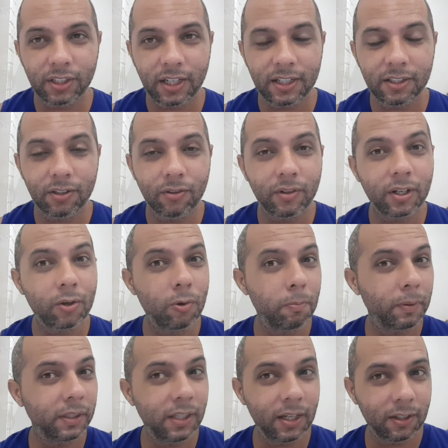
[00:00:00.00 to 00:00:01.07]
daí não é
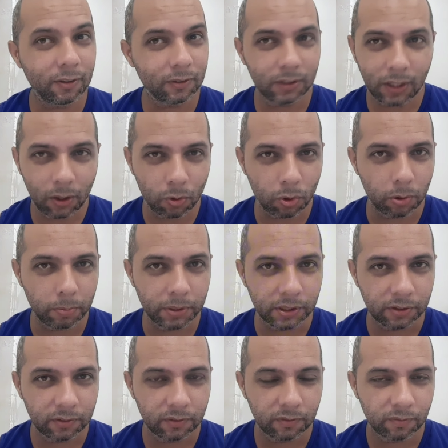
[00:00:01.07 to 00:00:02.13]
culpa da, da
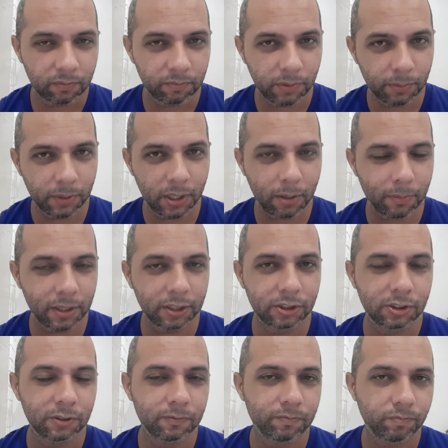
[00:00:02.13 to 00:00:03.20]
Urbe,
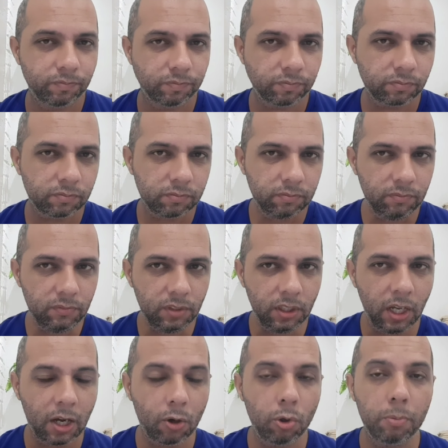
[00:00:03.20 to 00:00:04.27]
primeiramente.
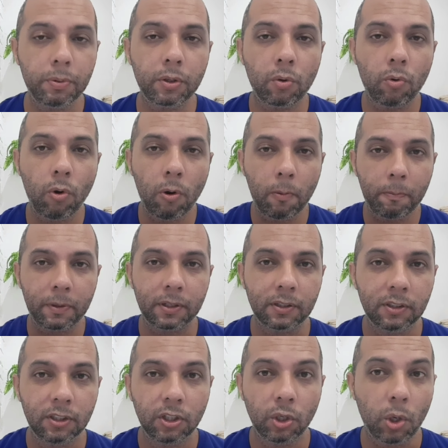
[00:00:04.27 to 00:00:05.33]
A Urbe compra
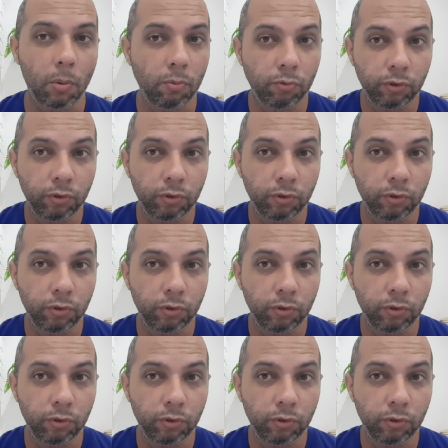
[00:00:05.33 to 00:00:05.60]
como